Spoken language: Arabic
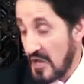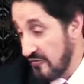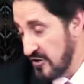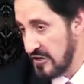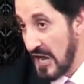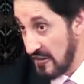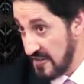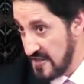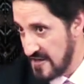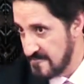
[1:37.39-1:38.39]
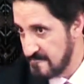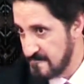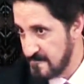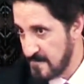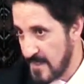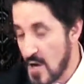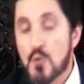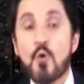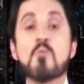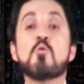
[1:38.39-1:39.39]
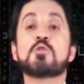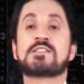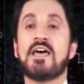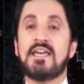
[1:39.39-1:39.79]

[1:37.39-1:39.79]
كفر لحظيا وموسى